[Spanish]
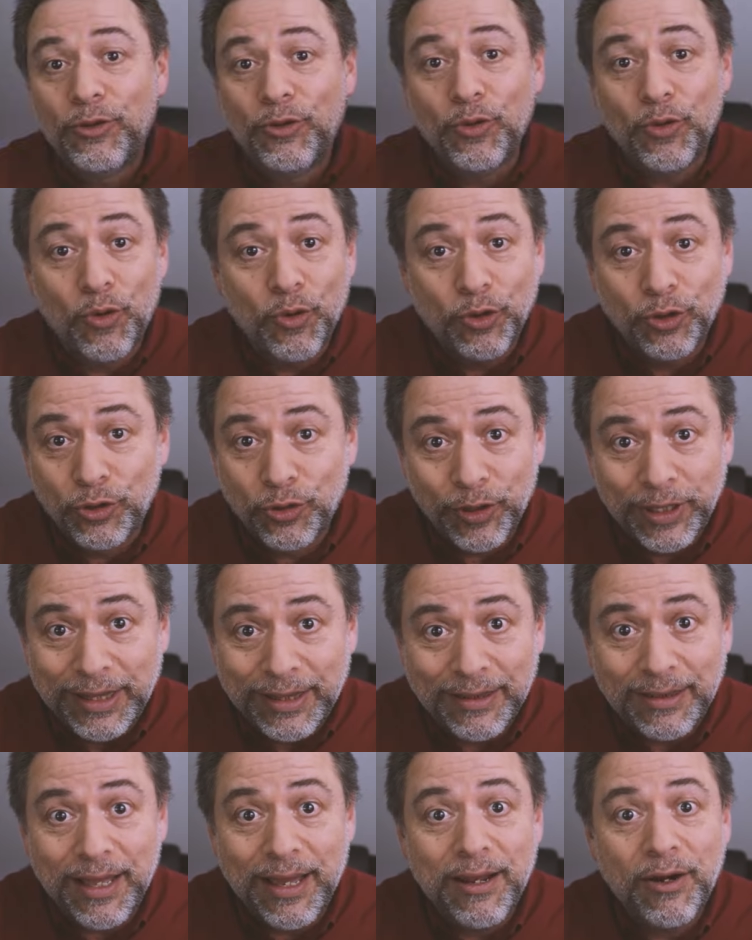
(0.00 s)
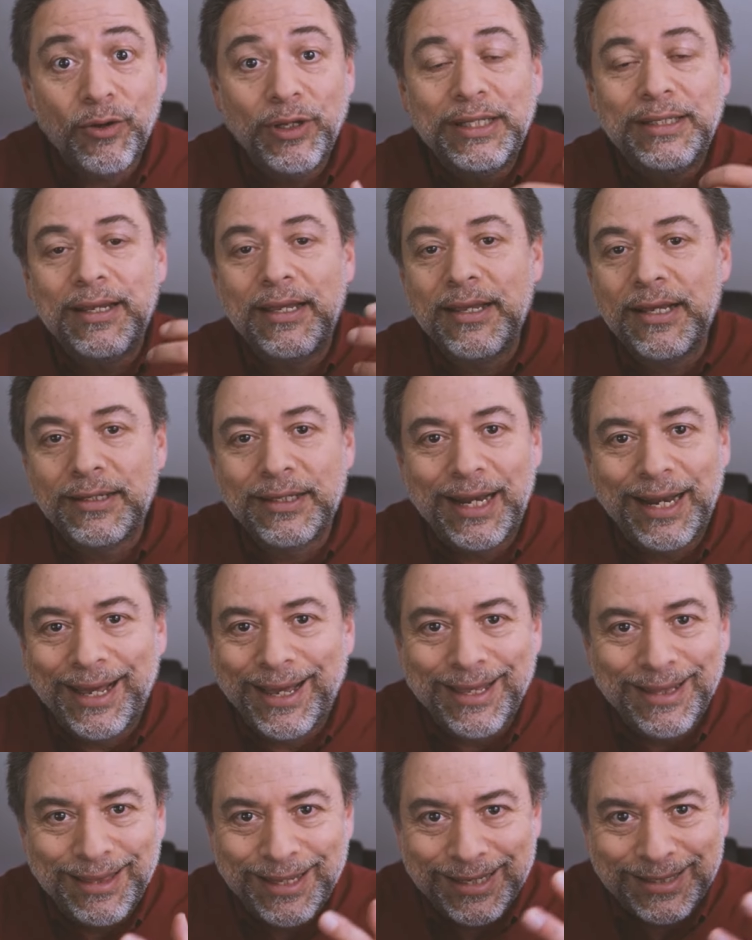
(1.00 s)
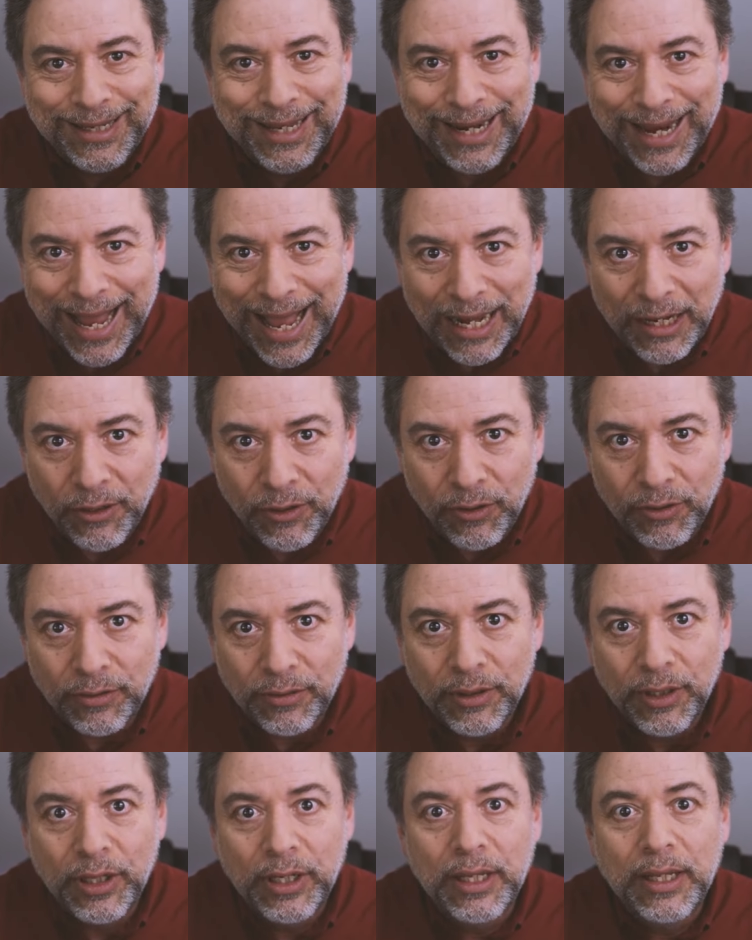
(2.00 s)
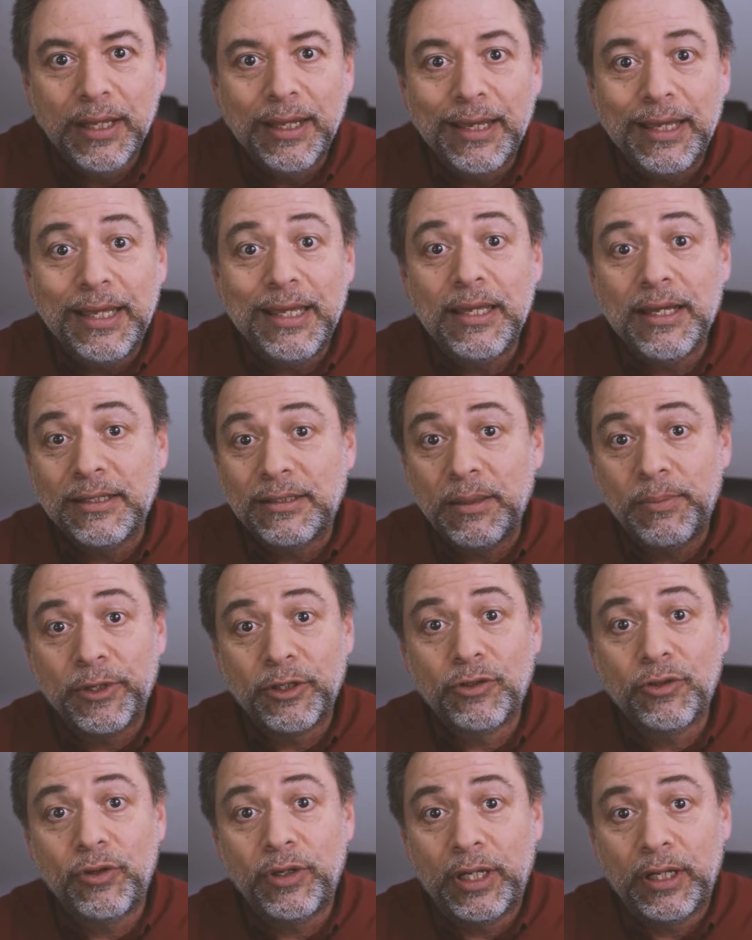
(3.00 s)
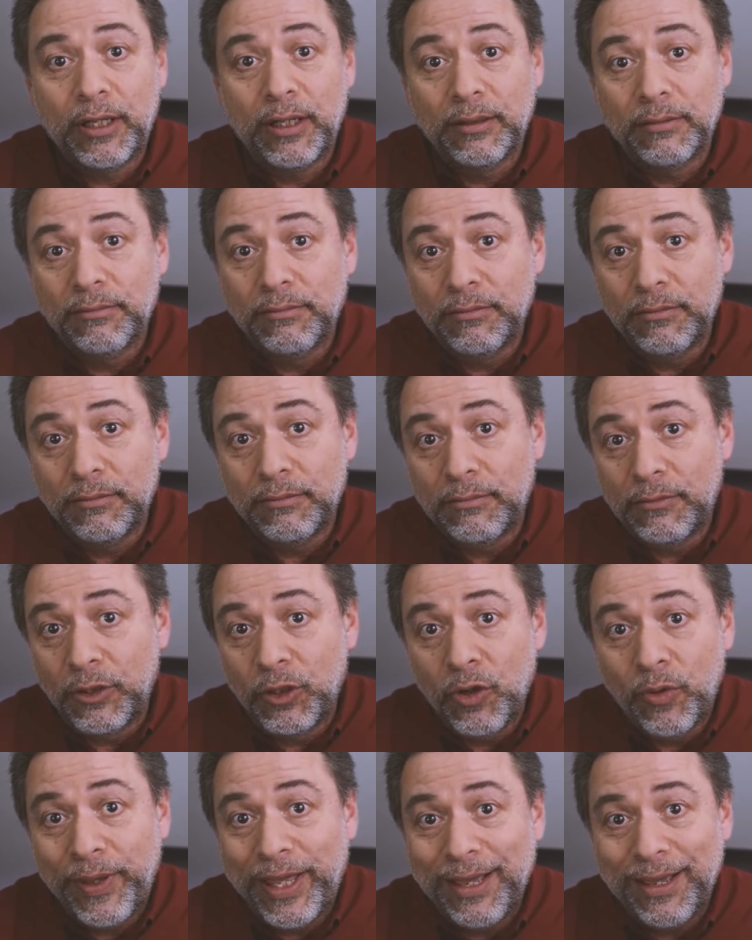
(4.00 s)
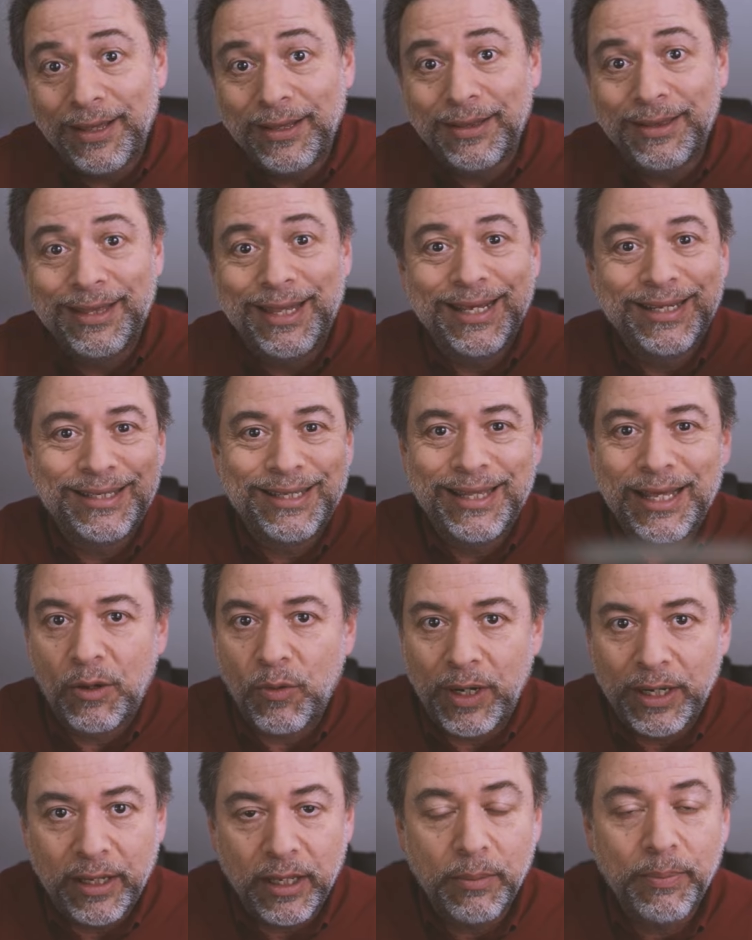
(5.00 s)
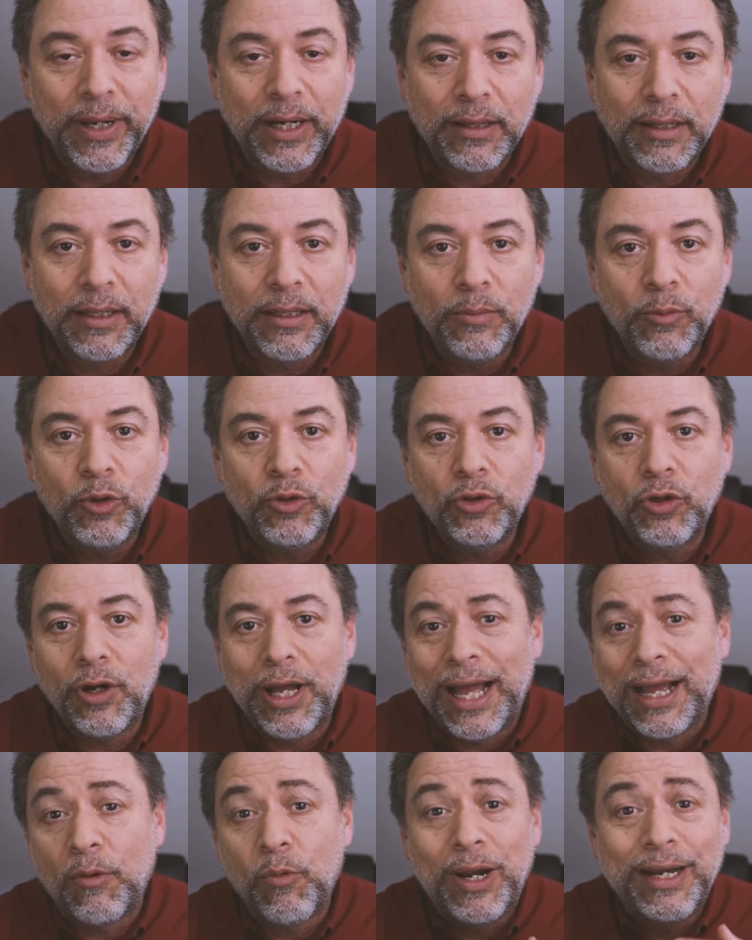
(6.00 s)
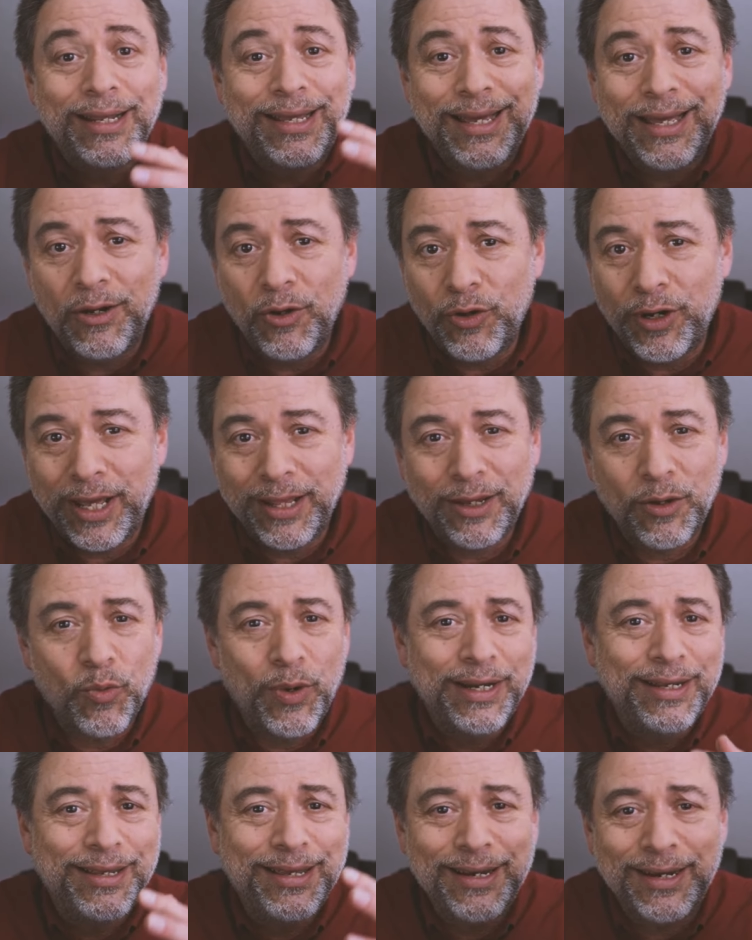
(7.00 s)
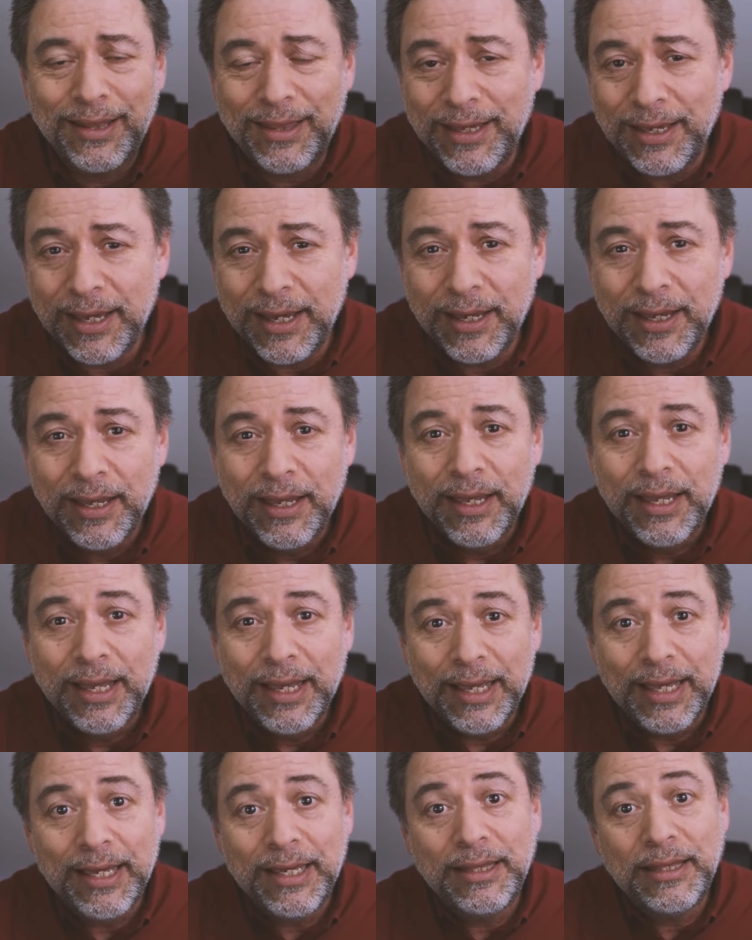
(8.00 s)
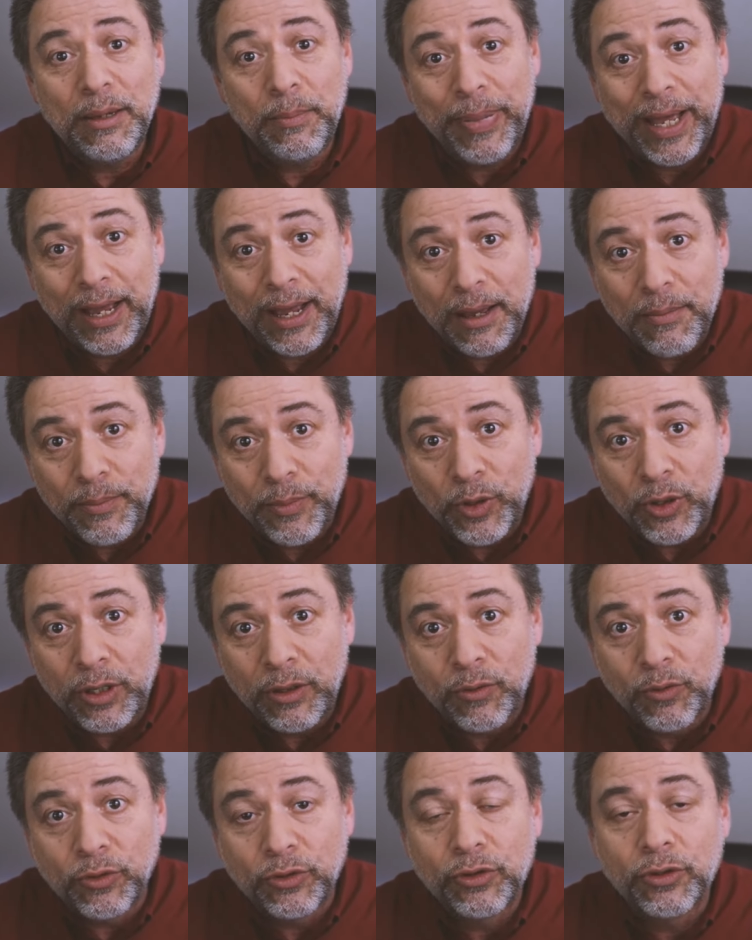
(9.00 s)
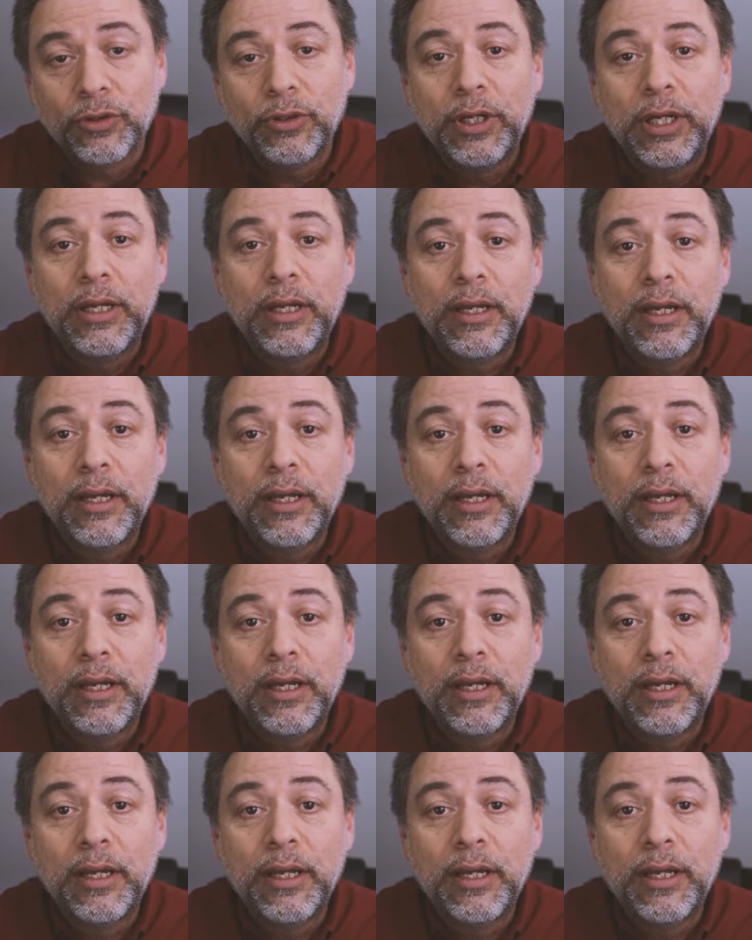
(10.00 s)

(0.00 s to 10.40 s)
tu curso entero, enseñas a la gente a hacer algo y esa persona lo ve desde cualquier parte del mundo, a cualquier hora, de cualquier día y te paga por el curso.